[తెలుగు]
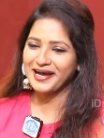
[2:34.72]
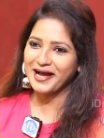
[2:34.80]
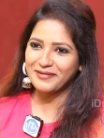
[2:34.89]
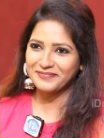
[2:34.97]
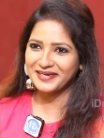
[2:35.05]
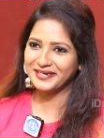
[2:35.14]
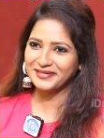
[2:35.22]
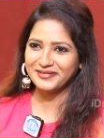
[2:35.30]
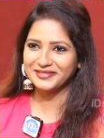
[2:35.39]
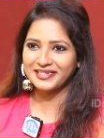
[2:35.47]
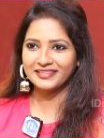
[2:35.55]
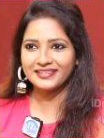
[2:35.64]
హ్యాపీ
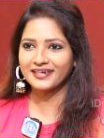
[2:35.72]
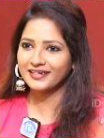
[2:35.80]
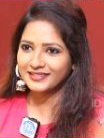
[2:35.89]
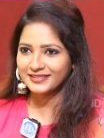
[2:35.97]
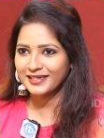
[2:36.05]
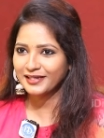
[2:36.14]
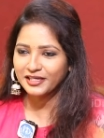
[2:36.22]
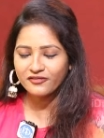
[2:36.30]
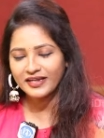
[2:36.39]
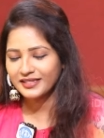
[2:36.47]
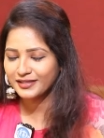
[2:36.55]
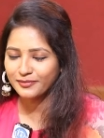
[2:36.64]
అనుకోవచ్చు అంత కష్టానికి
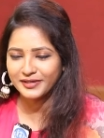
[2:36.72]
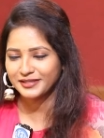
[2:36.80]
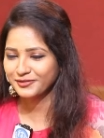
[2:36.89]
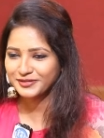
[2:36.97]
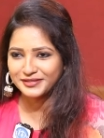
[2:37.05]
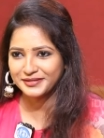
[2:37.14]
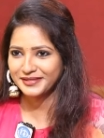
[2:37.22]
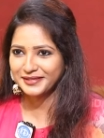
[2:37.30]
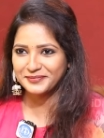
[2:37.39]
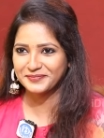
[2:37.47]
ఫలితం అయితే వచ్చింది